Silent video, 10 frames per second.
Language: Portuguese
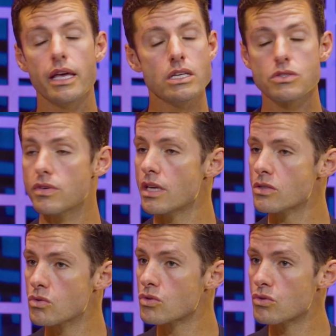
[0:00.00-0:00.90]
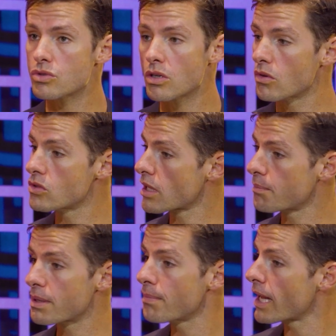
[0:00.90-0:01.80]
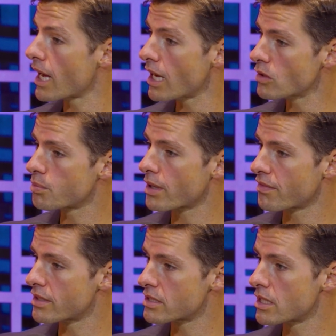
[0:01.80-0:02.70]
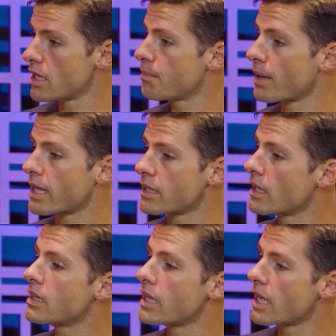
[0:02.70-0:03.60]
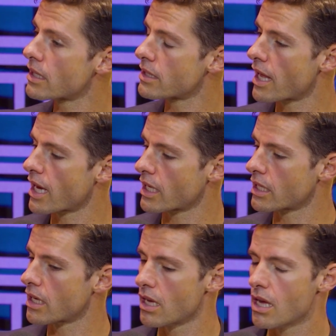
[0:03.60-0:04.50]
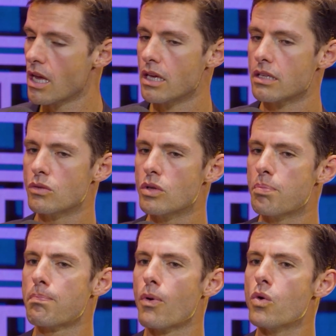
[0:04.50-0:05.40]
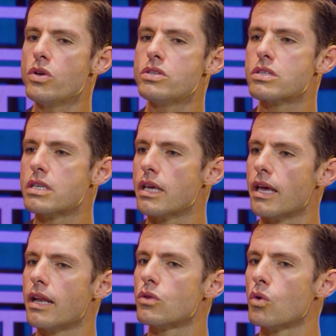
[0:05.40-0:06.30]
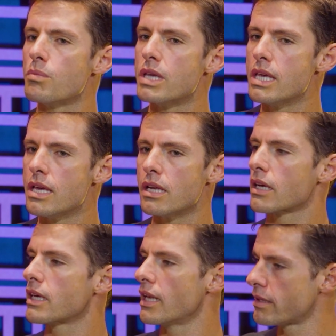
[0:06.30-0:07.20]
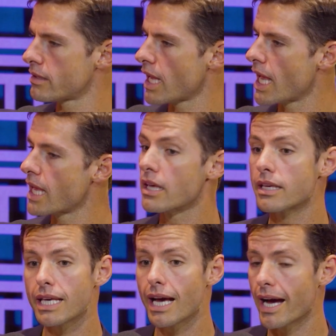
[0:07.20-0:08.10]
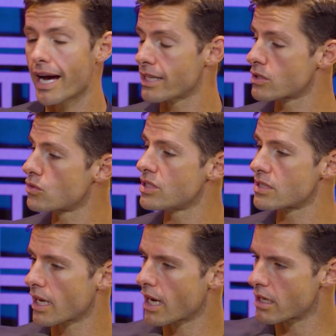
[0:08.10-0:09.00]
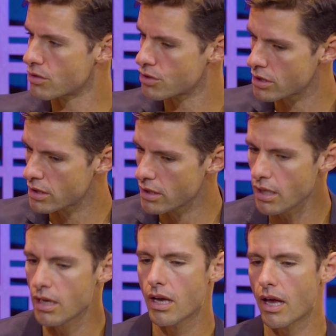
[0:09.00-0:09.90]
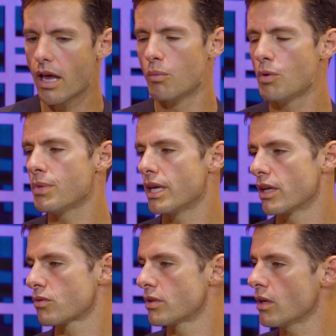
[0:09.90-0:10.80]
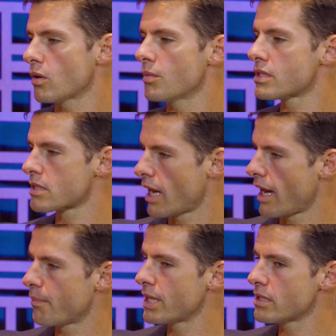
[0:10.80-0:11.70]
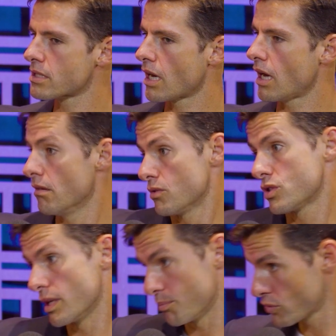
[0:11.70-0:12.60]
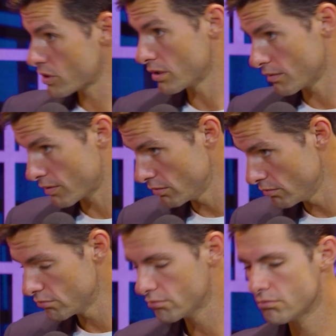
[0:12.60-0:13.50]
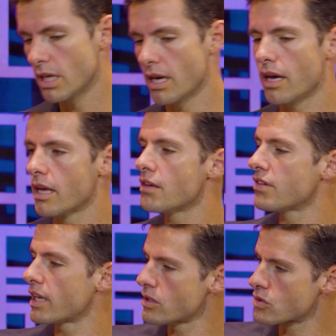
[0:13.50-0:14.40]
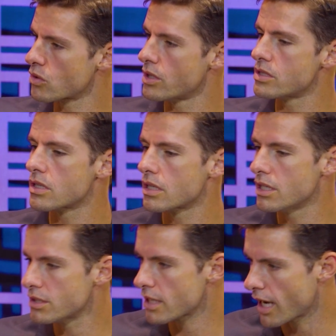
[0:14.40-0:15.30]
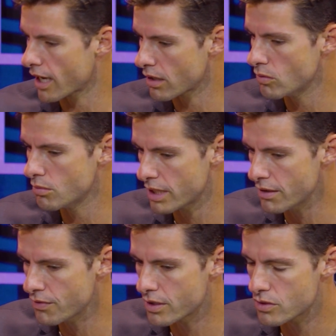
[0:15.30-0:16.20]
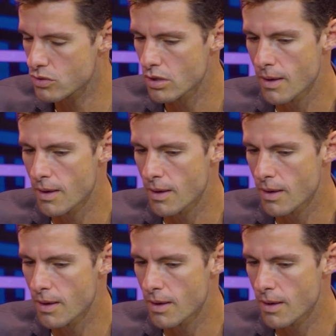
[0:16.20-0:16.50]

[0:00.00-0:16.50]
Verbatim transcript: e às vezes o cirurgião não está preparado para fazer, para entender a técnica. Então, depois que ele domina, que ele tem e que a, a cirurgia está garantida, é o momento dele começar a pensar, se possível, né, em variações que tragam um benefício.